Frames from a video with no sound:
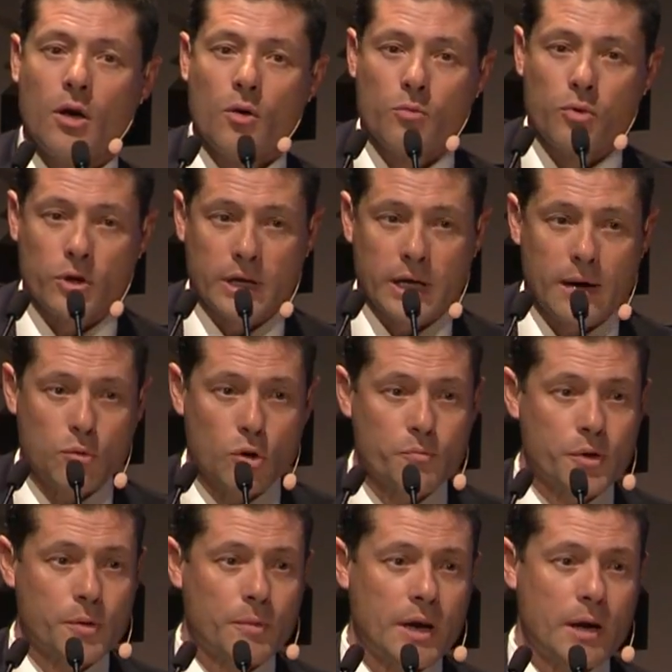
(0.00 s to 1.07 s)
porque hablo en
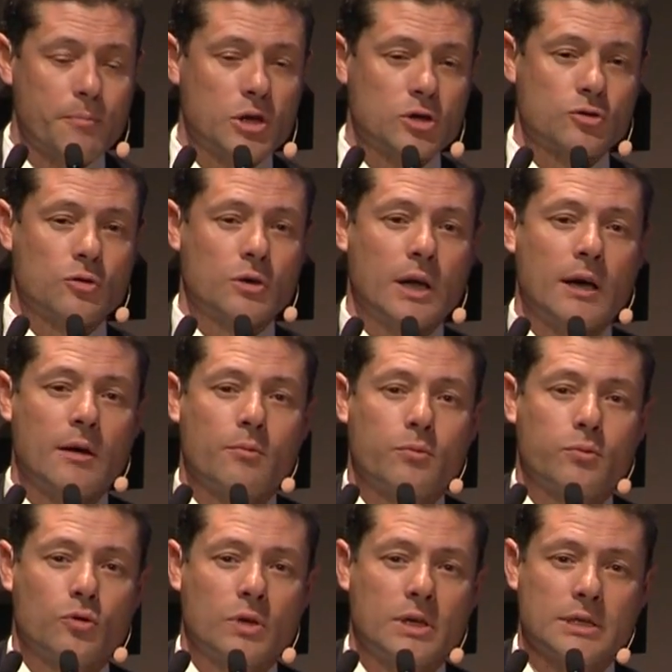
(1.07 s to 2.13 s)
primera persona,
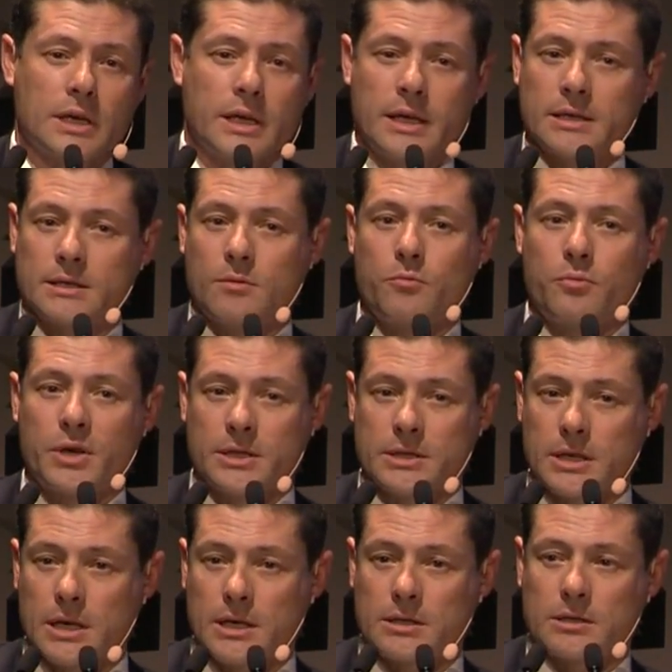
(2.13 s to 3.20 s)
todas aquellas
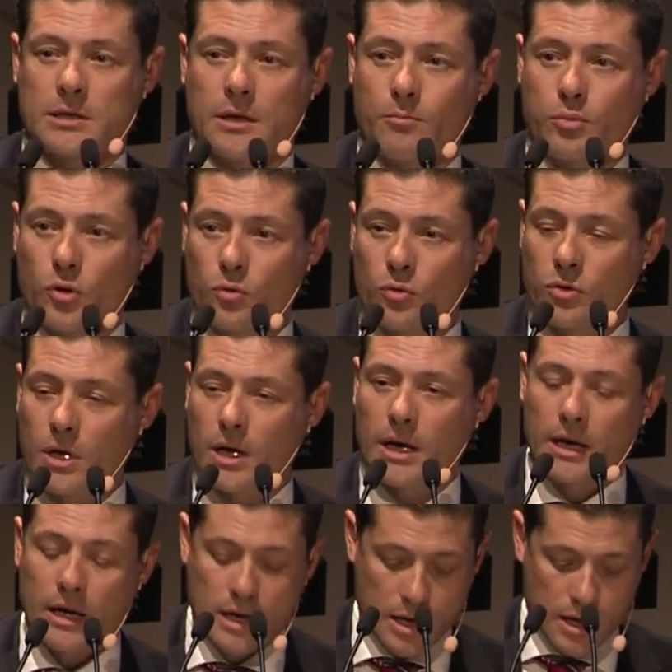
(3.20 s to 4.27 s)
empresas que
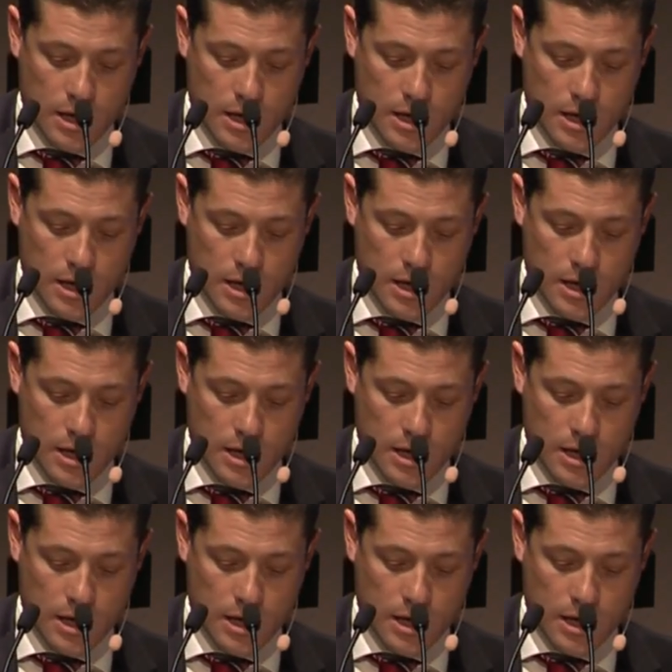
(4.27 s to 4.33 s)
produzcan